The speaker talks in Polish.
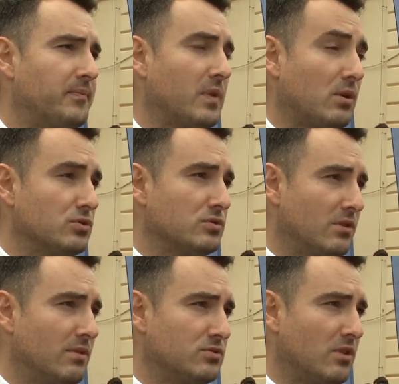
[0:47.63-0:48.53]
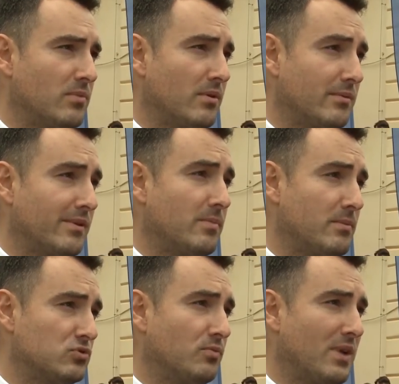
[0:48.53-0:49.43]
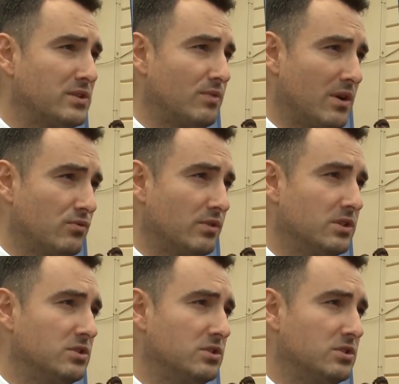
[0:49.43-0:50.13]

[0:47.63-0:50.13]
na końcu tego łańcucha pokarmowego, po prostu płacił rachunki.